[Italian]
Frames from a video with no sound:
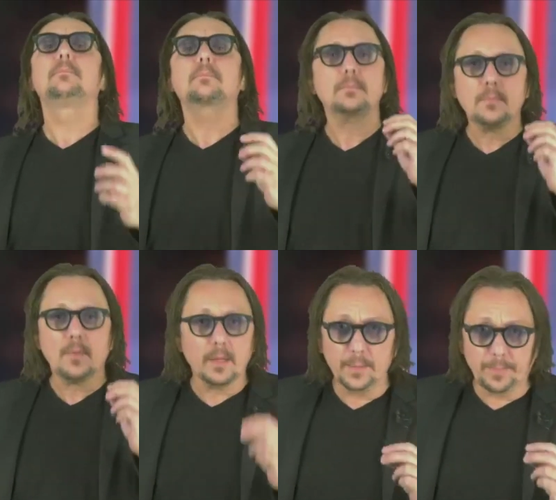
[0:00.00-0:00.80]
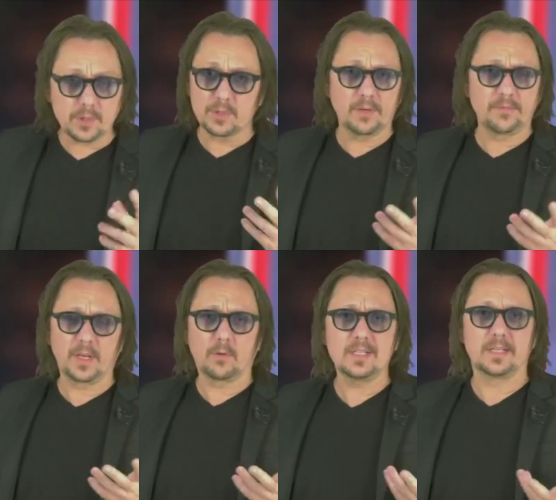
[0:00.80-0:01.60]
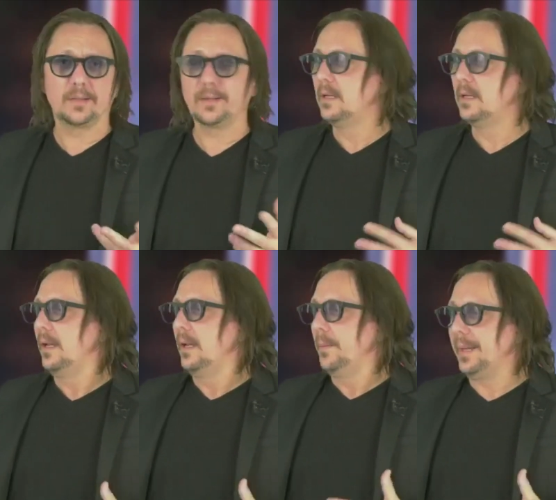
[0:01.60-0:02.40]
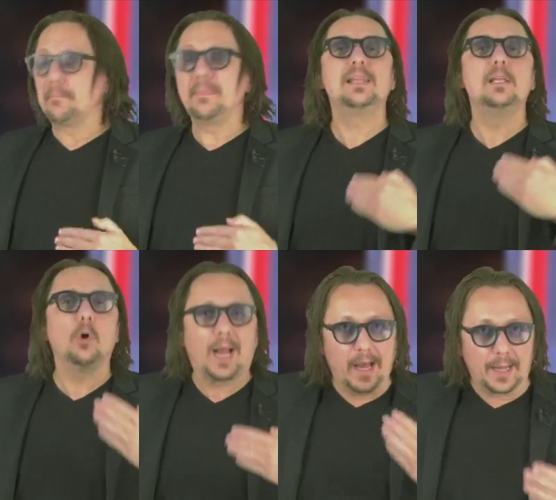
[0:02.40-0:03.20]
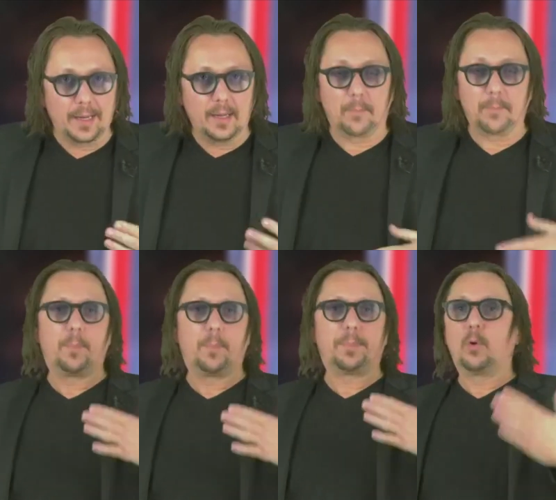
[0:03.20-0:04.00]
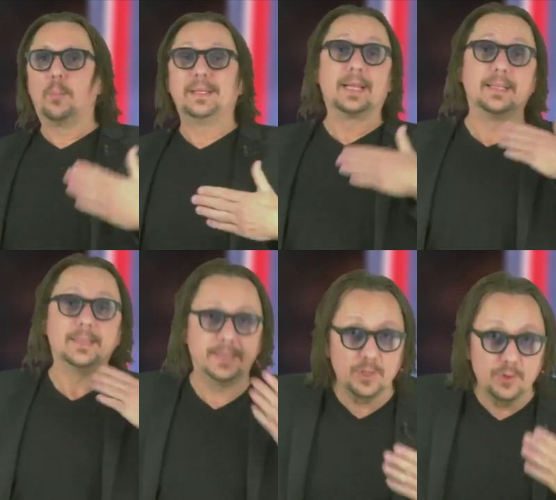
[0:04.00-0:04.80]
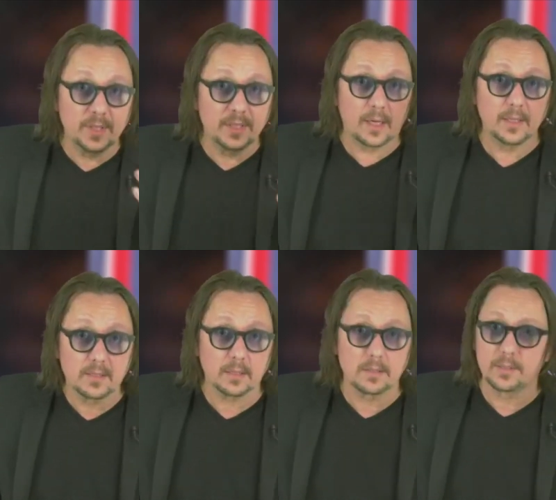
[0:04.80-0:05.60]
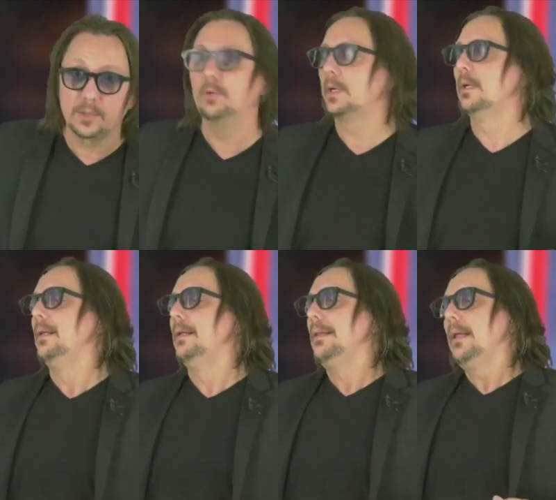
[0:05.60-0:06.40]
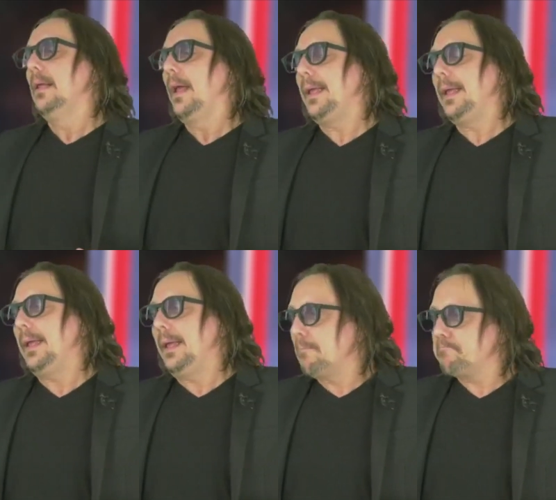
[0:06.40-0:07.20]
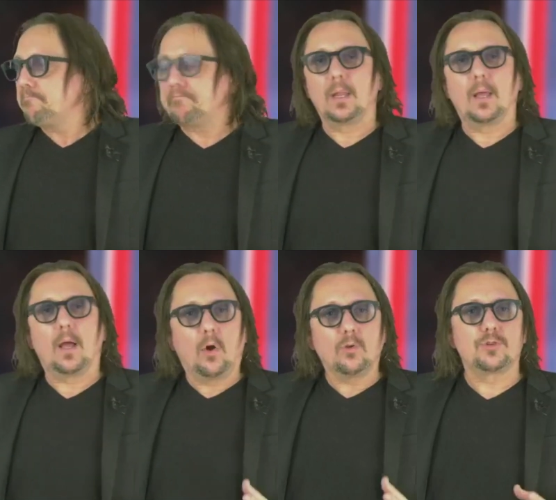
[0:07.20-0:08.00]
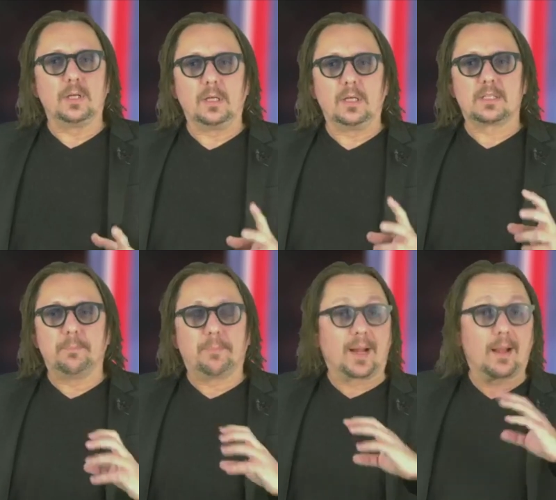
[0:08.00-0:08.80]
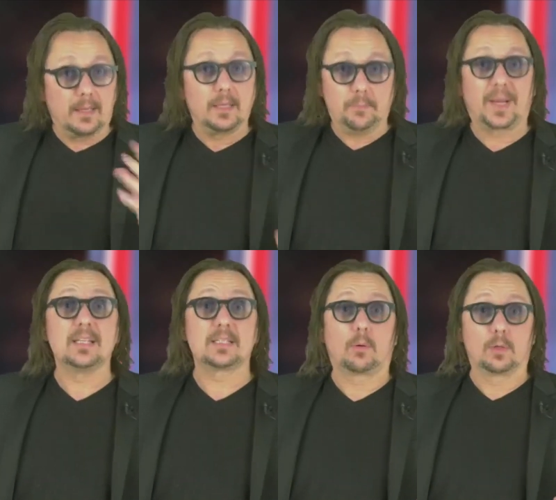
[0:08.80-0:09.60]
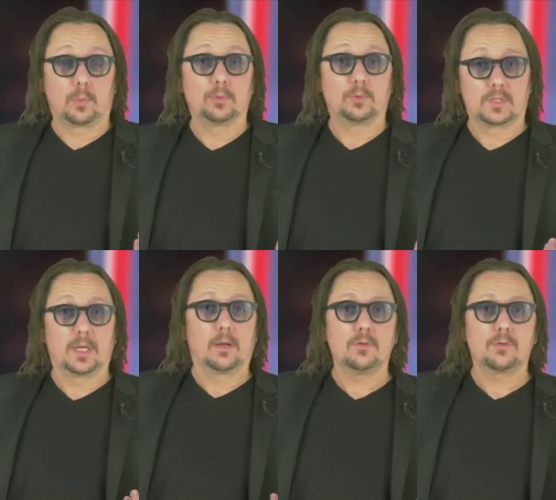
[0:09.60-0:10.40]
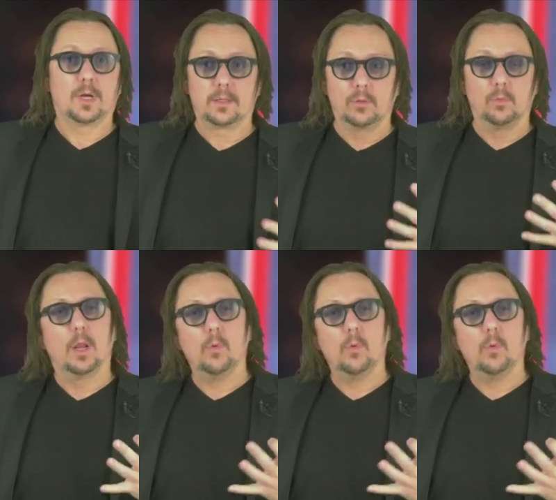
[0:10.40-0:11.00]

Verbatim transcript: che possono servire a un'azienda per migliorare la propria, come dire, digitalizzazione. E oggi si parla di impresa 4.0, cioè di un nuovo